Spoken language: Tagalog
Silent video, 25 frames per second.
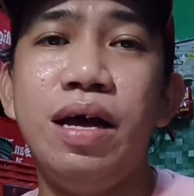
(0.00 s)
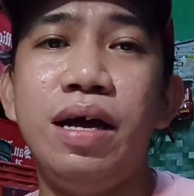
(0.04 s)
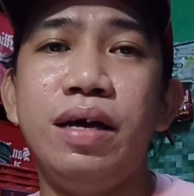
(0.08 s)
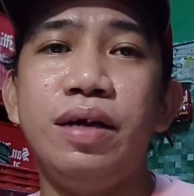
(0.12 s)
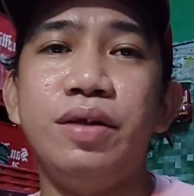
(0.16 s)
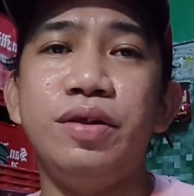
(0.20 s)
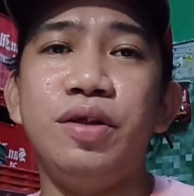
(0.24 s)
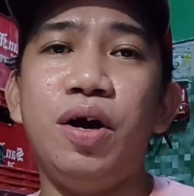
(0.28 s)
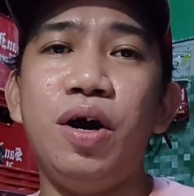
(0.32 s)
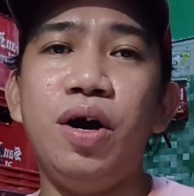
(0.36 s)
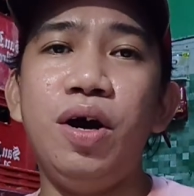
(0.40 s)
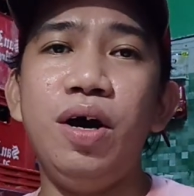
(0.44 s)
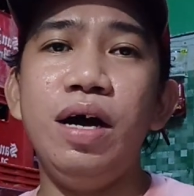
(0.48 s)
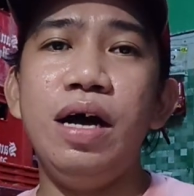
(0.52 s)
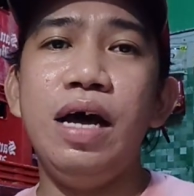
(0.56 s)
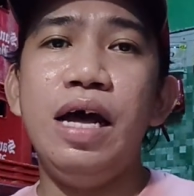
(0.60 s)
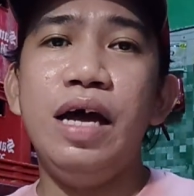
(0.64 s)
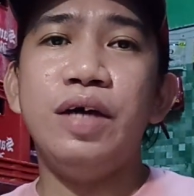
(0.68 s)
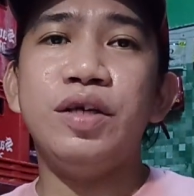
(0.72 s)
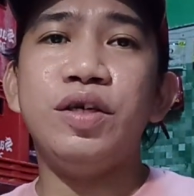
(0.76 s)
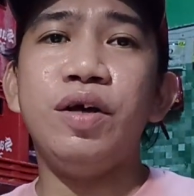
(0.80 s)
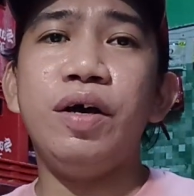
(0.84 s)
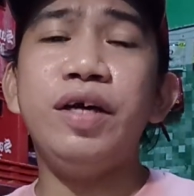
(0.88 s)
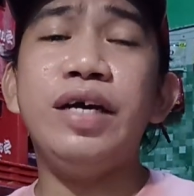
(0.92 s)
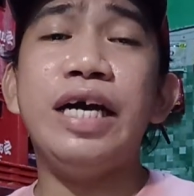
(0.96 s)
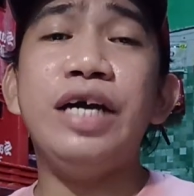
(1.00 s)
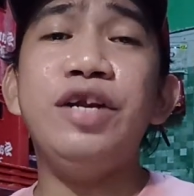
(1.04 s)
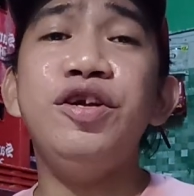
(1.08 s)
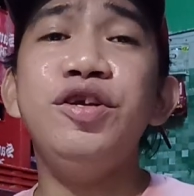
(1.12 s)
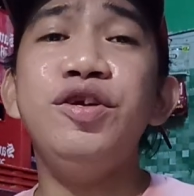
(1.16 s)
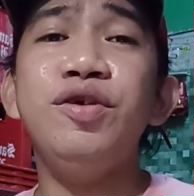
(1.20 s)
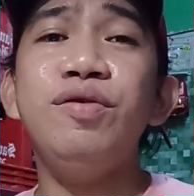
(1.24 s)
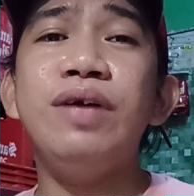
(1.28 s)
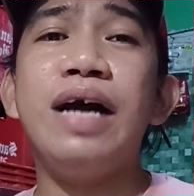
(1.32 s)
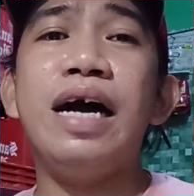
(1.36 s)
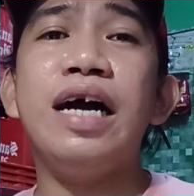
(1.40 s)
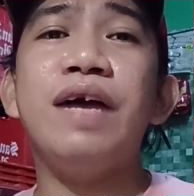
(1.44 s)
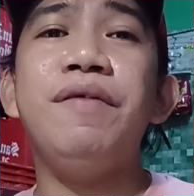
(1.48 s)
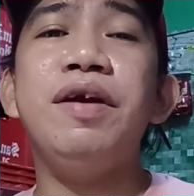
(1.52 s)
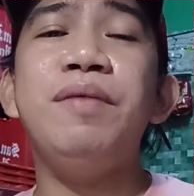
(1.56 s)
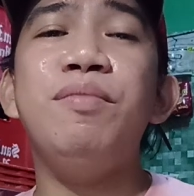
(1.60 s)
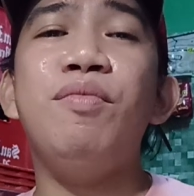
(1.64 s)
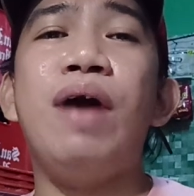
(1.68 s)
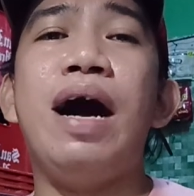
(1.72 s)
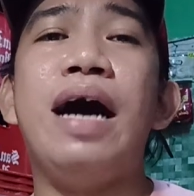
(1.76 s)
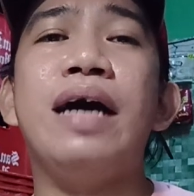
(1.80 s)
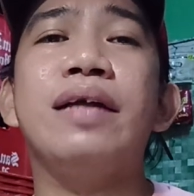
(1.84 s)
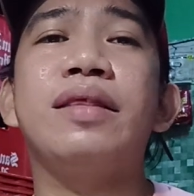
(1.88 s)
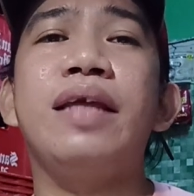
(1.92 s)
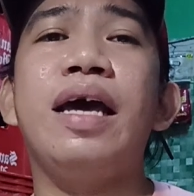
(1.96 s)
no? So ganun yung gagawin mo,
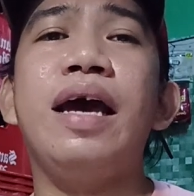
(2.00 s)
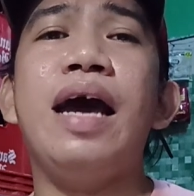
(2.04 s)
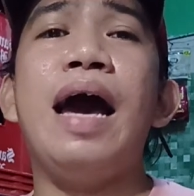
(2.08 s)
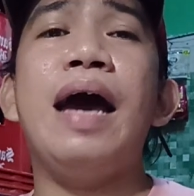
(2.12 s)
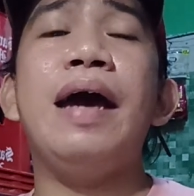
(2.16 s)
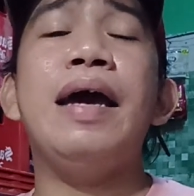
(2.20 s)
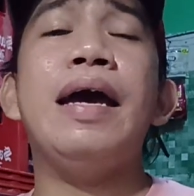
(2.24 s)
ate.